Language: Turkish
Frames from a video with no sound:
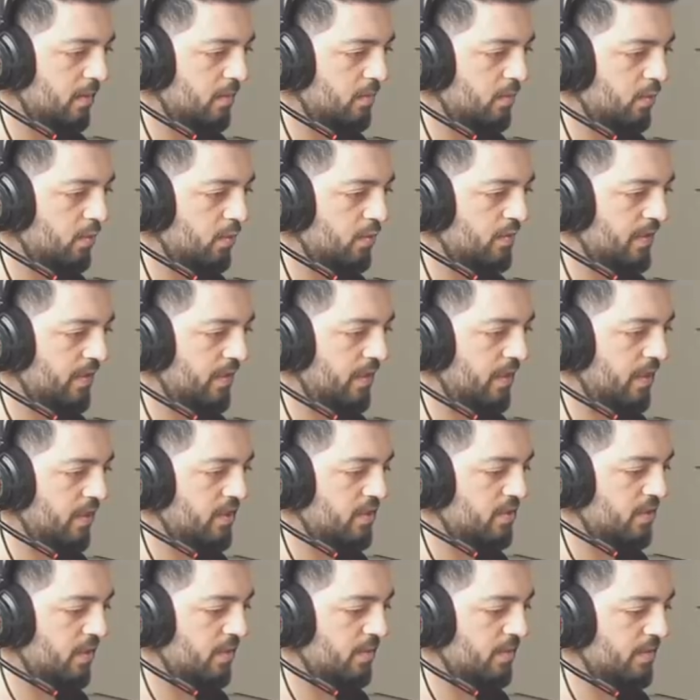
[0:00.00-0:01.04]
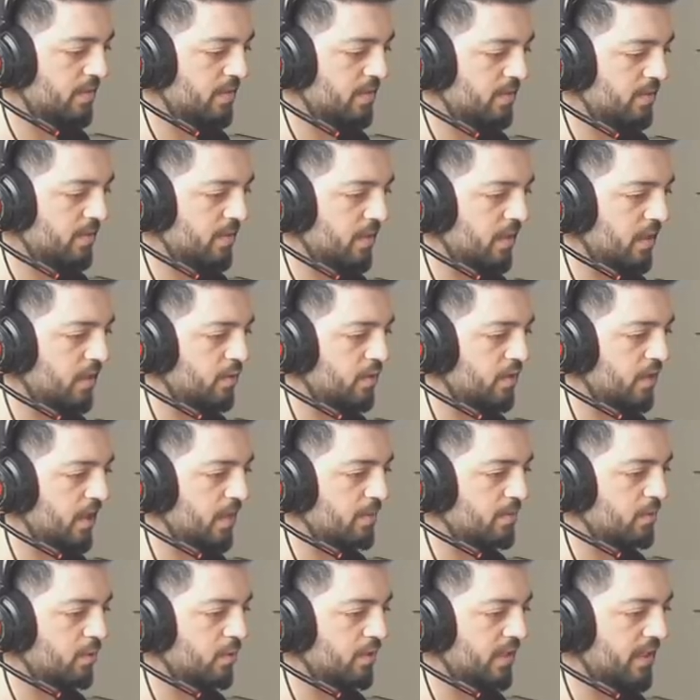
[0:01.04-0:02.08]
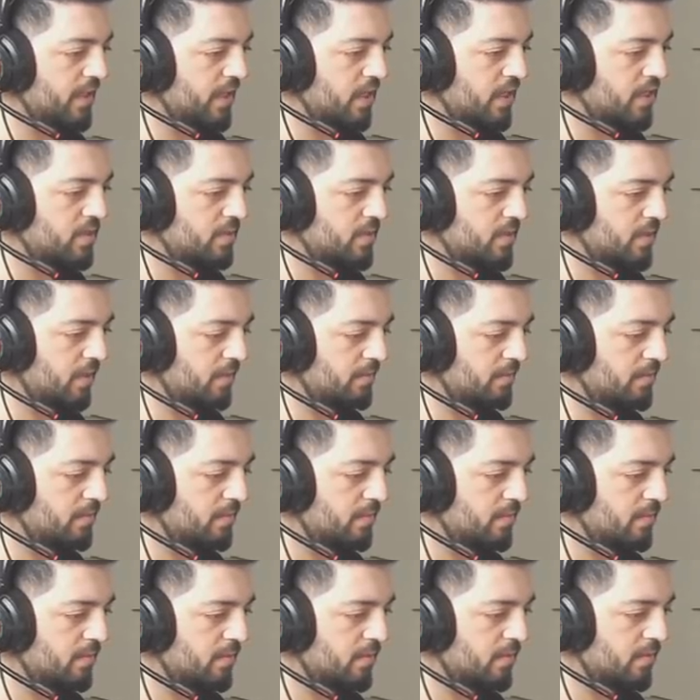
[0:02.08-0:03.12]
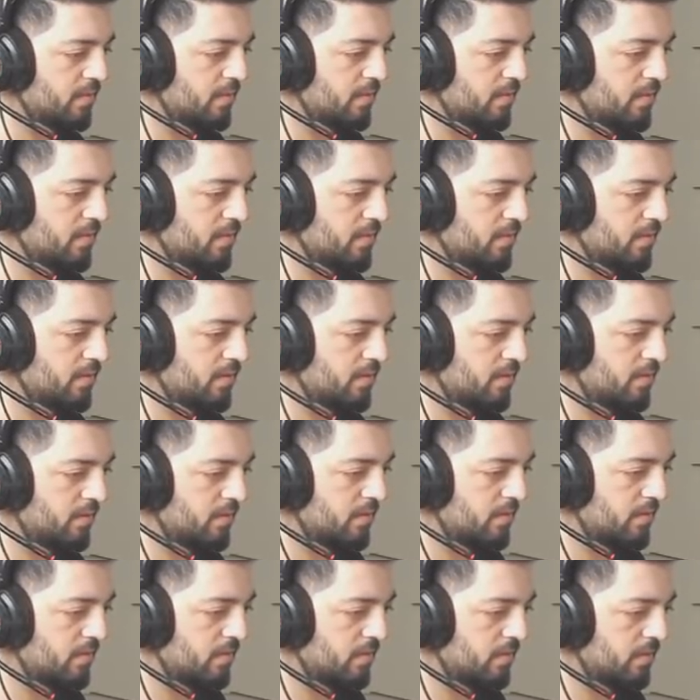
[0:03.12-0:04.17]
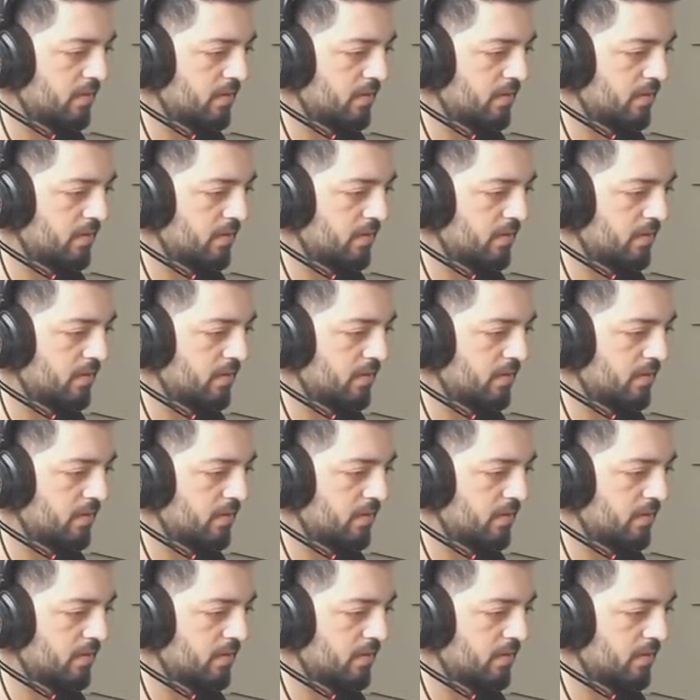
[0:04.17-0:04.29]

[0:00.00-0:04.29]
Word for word: M4'e geçmeyebilirim ya. Yok M4'e geçmeyeceğim. Geçmiyor musun?